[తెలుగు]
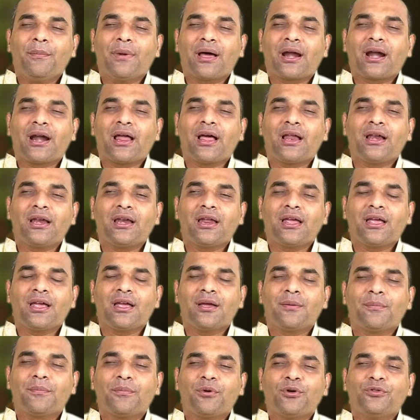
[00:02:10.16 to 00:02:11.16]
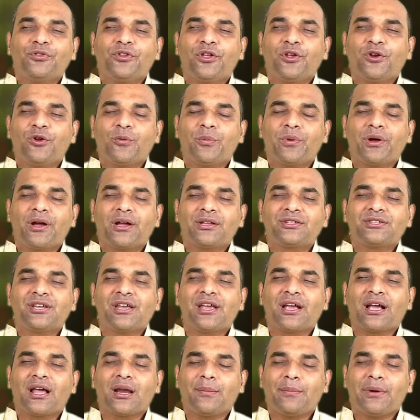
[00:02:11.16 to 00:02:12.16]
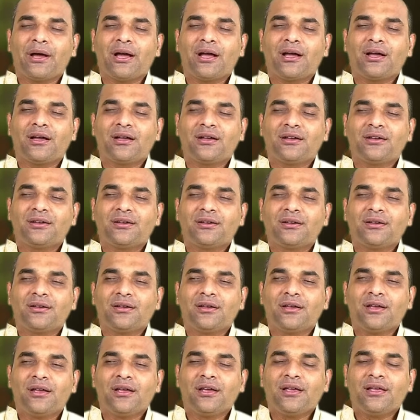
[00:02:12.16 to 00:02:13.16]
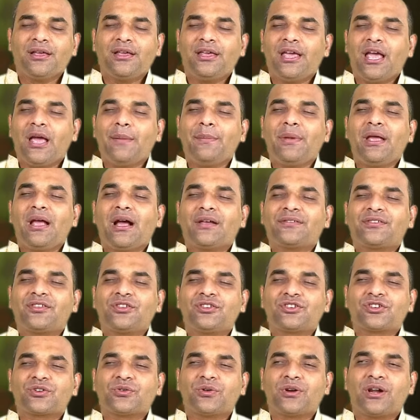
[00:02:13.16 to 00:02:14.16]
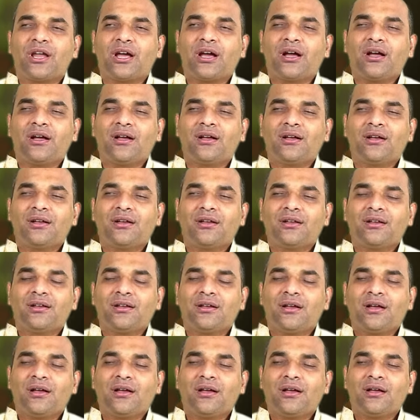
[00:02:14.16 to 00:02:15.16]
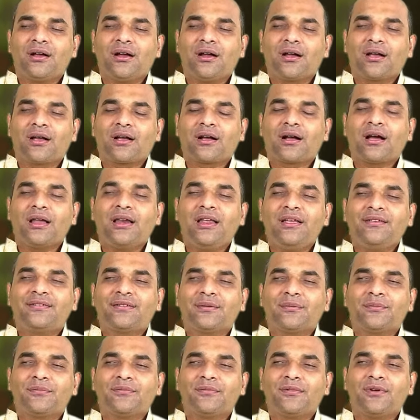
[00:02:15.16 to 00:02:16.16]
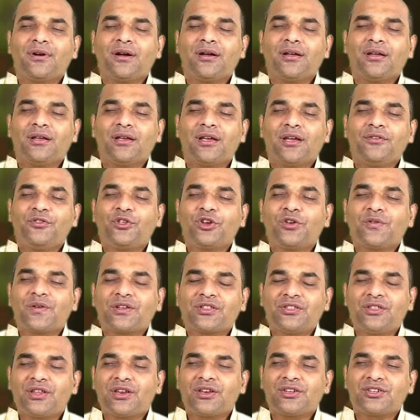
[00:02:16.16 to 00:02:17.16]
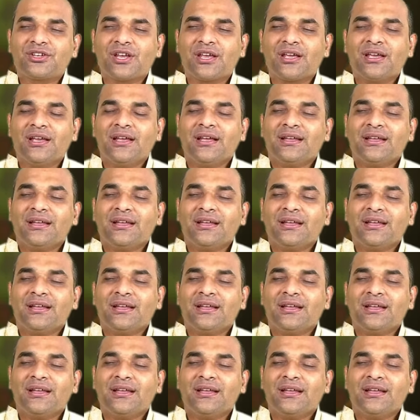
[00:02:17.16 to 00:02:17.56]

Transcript: మరణాన్ని పొందేలోపుగా చేయగలమా ఏమీ ఆశించకుండా కనీసం ఎదుటి వ్యక్తి నుంచి